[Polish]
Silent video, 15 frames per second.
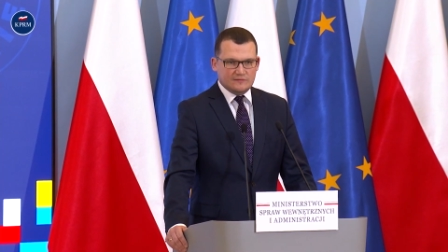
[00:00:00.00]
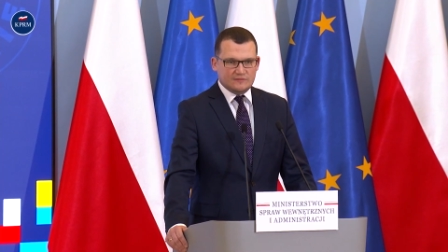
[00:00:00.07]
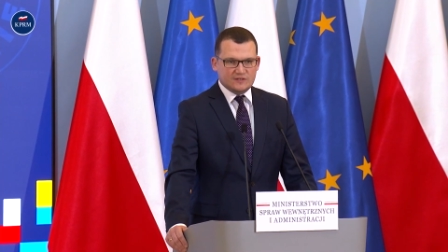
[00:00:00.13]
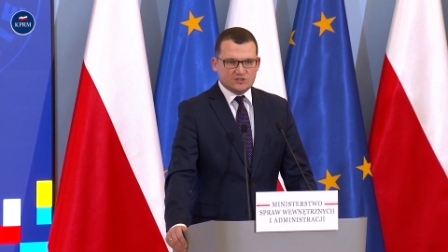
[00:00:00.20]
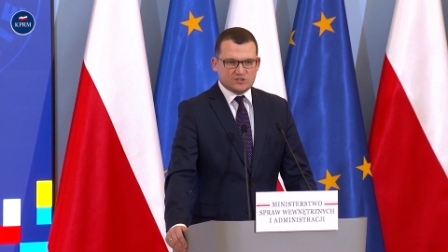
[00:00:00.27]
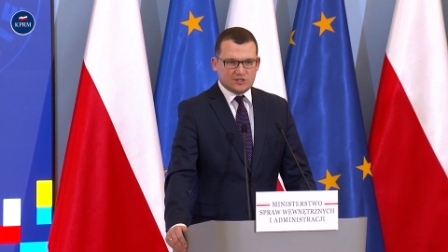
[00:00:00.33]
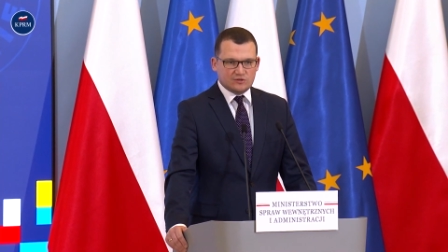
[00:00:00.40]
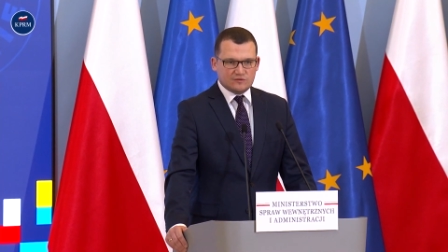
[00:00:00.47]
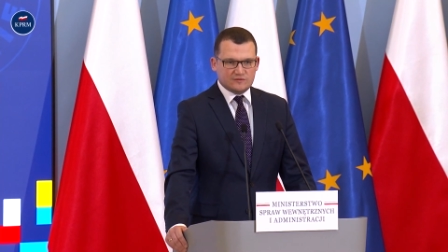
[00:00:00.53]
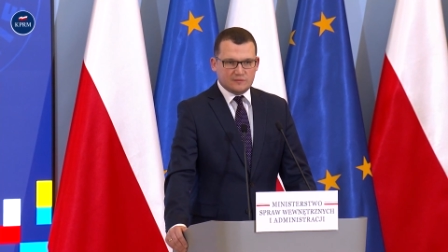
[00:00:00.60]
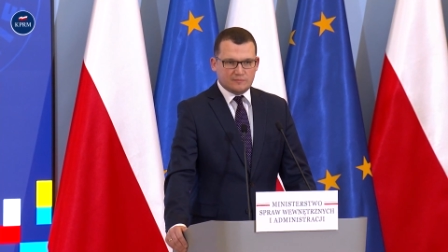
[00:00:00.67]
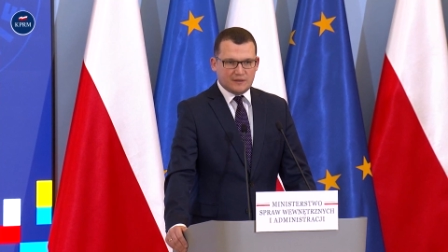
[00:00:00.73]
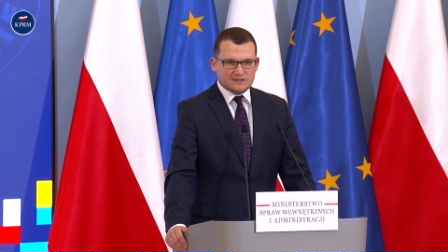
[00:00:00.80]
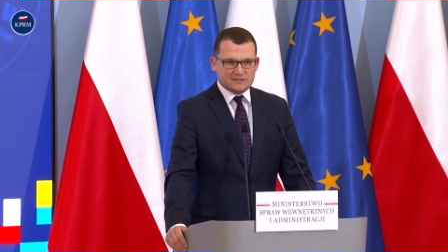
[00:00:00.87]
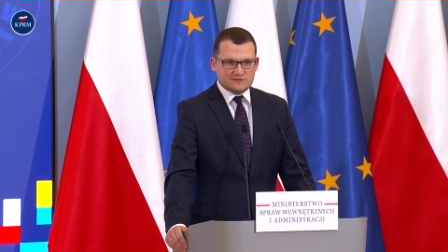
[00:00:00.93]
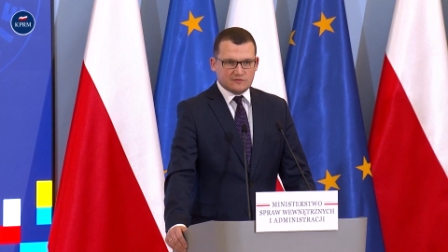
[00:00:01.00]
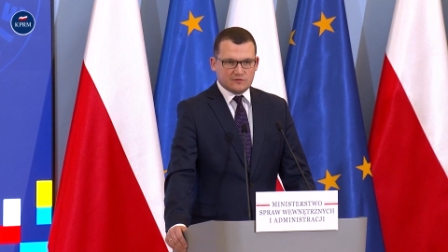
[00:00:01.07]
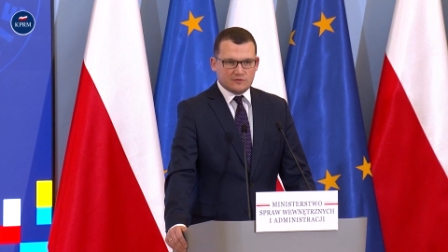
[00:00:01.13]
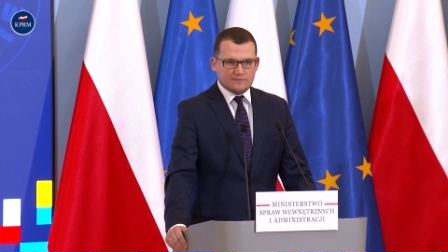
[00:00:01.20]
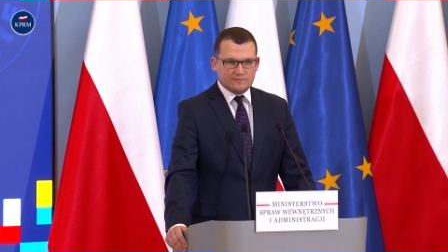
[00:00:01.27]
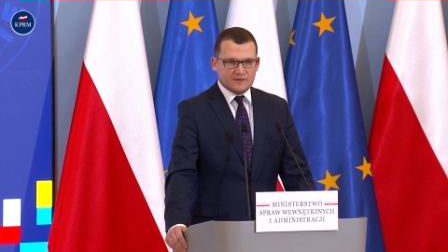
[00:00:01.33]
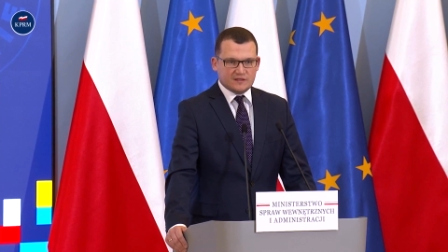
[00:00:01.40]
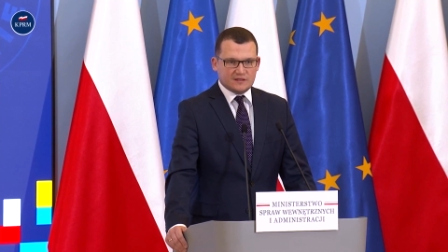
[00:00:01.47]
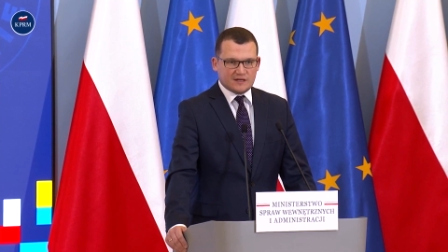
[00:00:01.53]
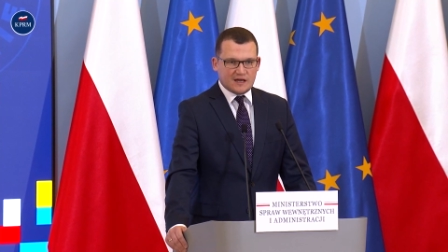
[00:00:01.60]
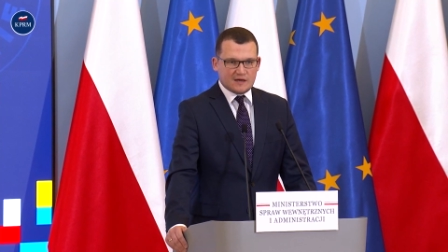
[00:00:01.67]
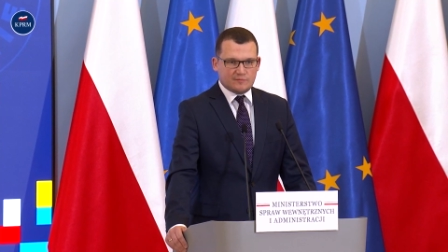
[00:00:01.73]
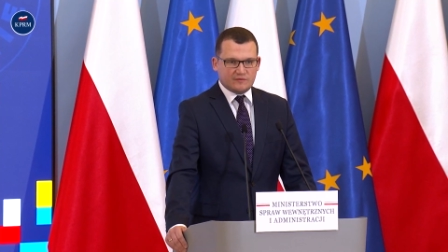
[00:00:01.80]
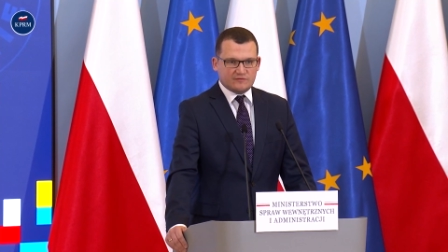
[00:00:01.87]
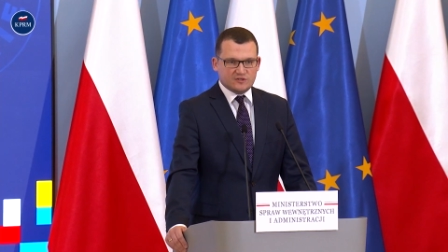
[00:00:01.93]
I szanowni Państwo, tak
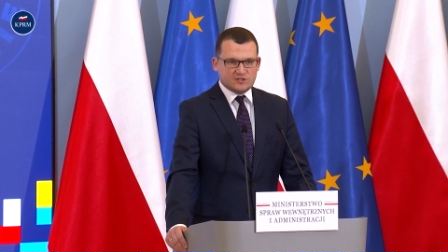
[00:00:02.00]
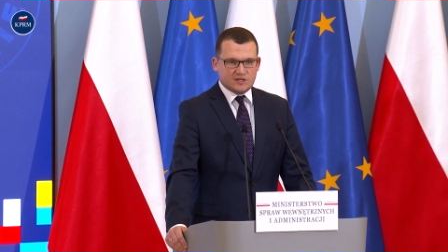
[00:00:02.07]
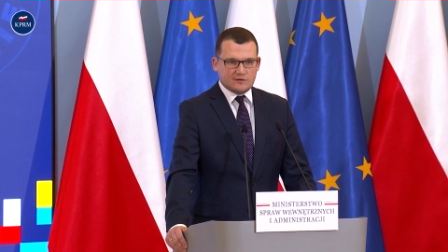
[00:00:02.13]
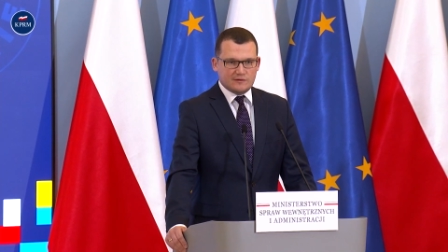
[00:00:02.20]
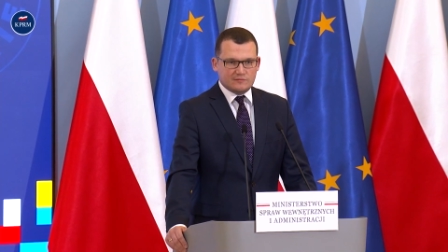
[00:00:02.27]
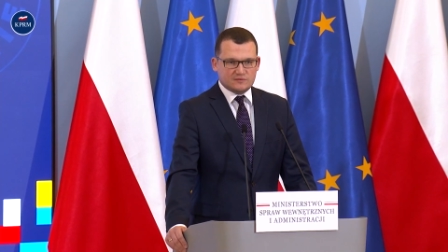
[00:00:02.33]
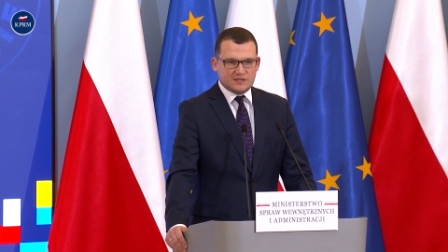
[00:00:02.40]
jak powiedziałem,